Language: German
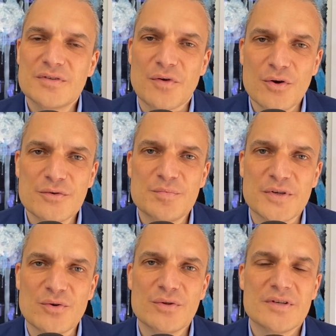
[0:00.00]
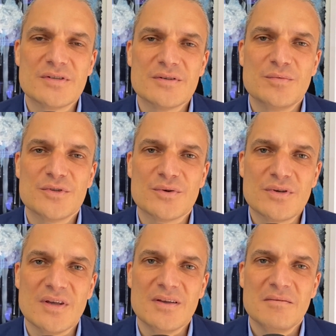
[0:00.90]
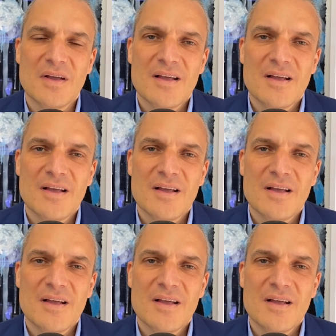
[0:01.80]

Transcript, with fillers: Das freut uns besonders, dass wir solche